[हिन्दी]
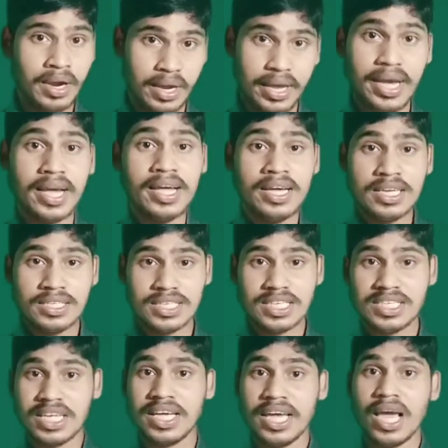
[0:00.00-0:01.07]
ठीक है
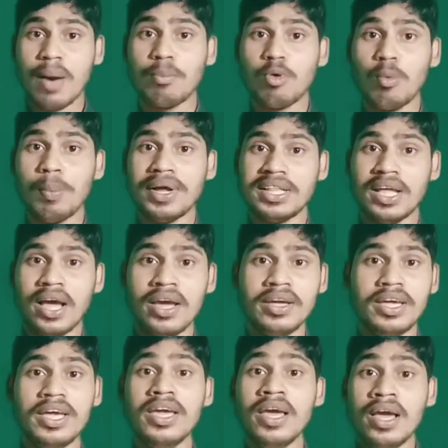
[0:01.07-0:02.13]
जैसे कि आपको पता है
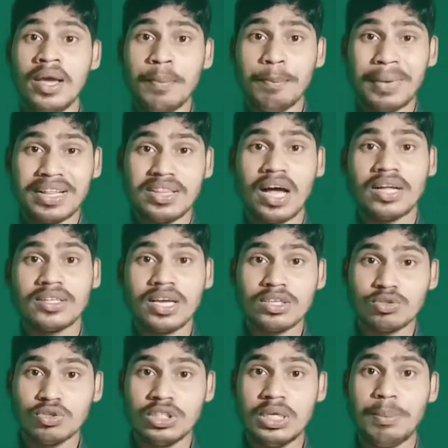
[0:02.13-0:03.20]
कि मतदाता
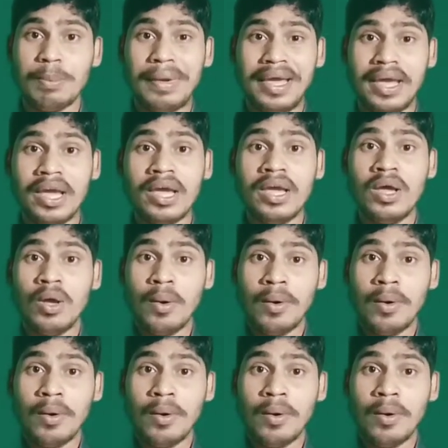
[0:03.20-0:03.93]
सूची में